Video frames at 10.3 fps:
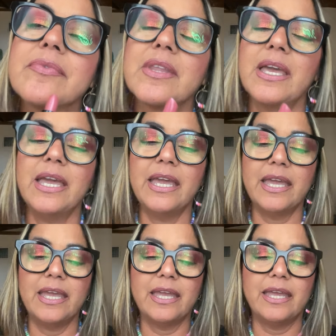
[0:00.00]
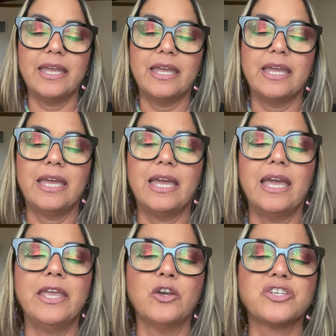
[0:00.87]
E,
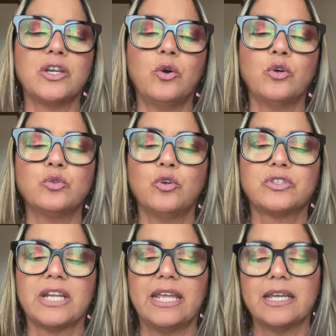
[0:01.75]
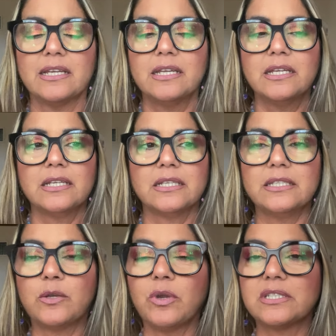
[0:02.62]
e io ce l'ho due o tre
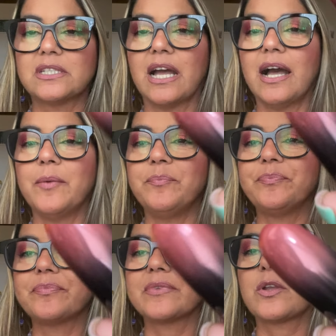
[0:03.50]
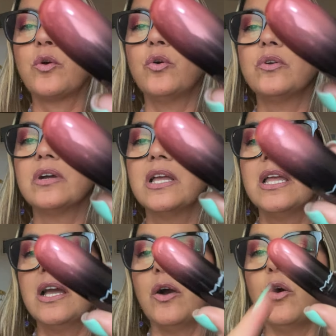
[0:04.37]
di questa, con
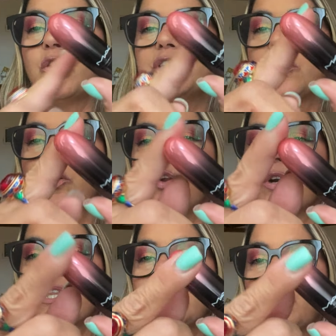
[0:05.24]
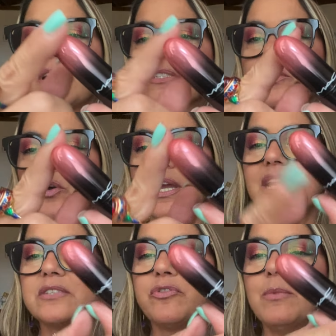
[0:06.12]
ogni colore di questo è
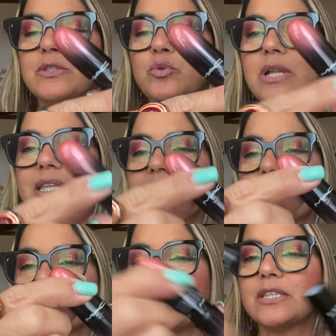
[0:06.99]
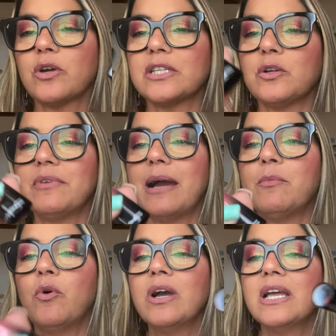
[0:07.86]
la sfumatura del rosetto che
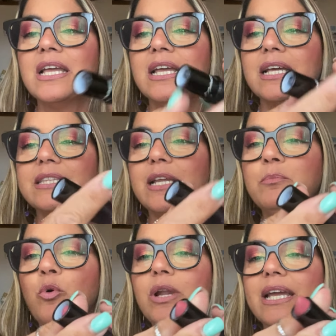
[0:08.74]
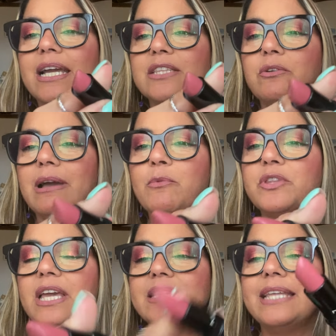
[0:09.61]
troviamo, del bullet che
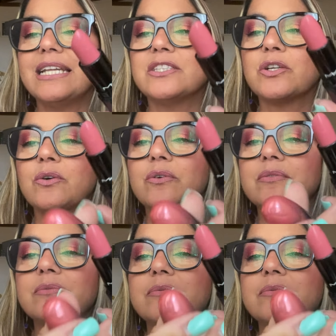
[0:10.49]
troviamo dentro.